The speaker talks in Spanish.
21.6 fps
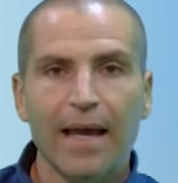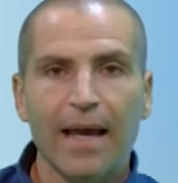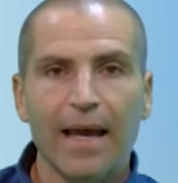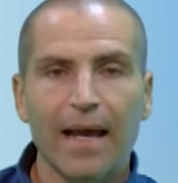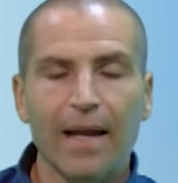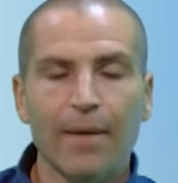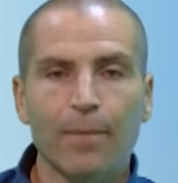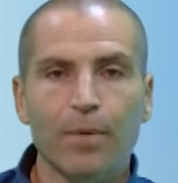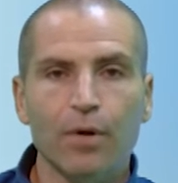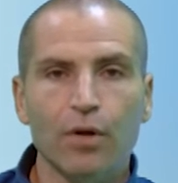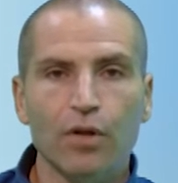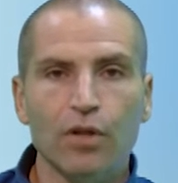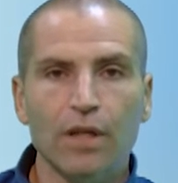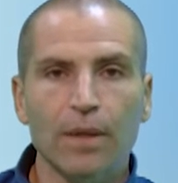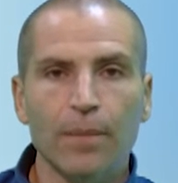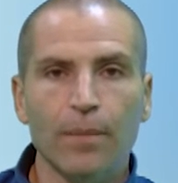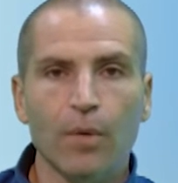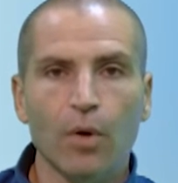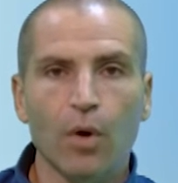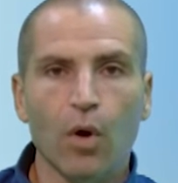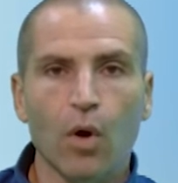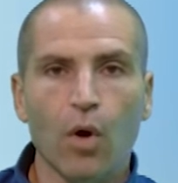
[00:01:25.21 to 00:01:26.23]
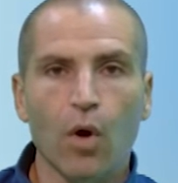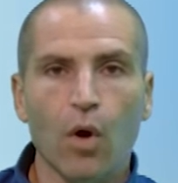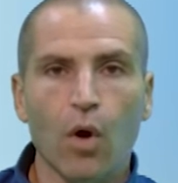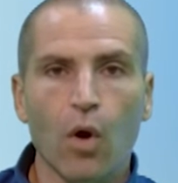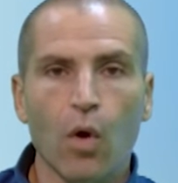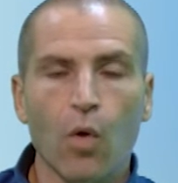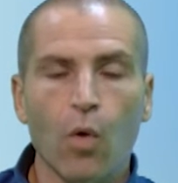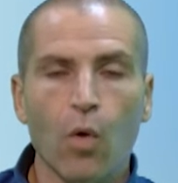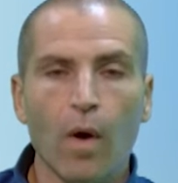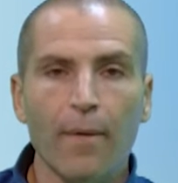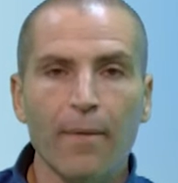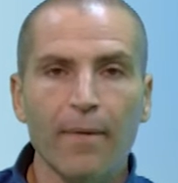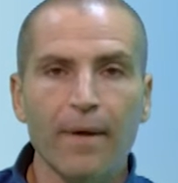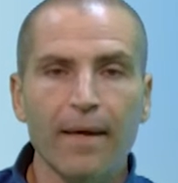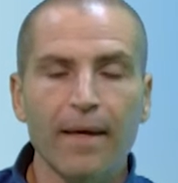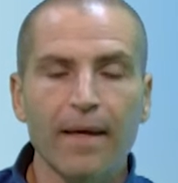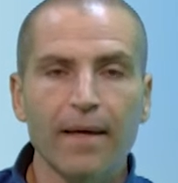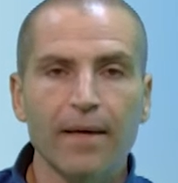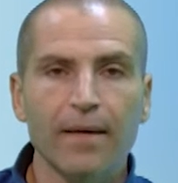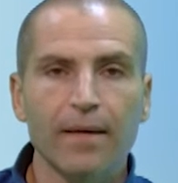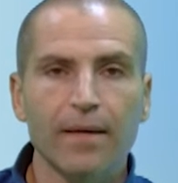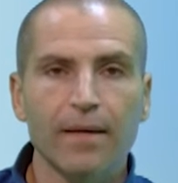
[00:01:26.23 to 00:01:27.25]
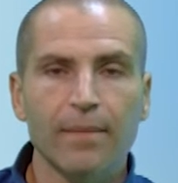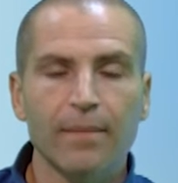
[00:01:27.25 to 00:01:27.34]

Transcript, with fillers: el próximo jueves,